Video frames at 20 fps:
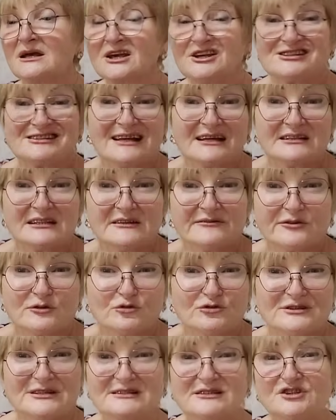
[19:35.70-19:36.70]
И сладкие
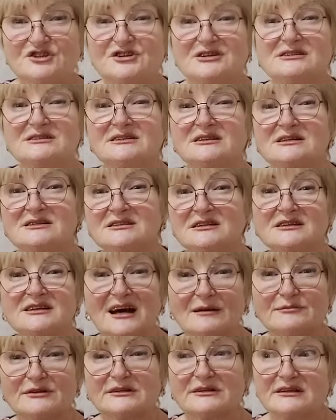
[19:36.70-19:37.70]
фрукты сейчас есть, и
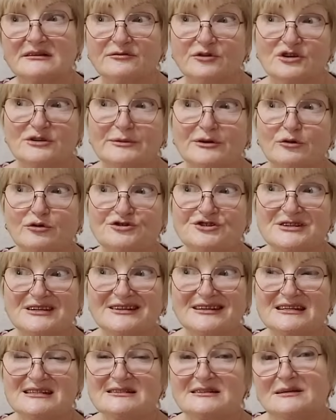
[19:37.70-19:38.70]
яблоки. Вроде бы хочется
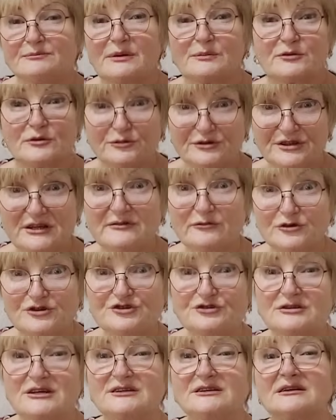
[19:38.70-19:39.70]
кислое, попробуйте его
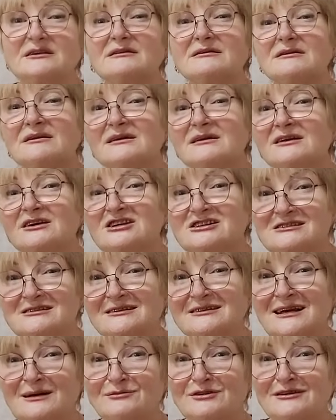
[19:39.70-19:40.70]
еще найти.
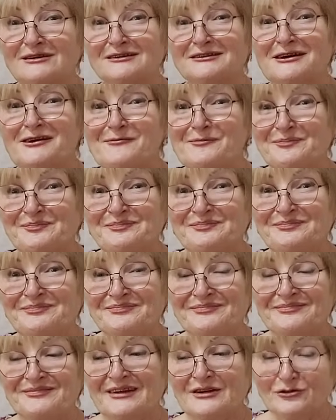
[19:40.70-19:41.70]
Кислое яблоко, да?
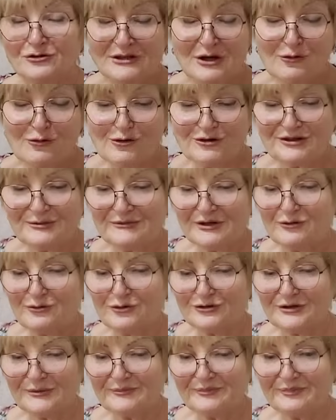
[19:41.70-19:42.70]
Но ну, находим,
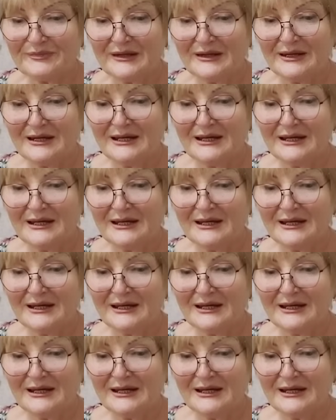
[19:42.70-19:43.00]
находим.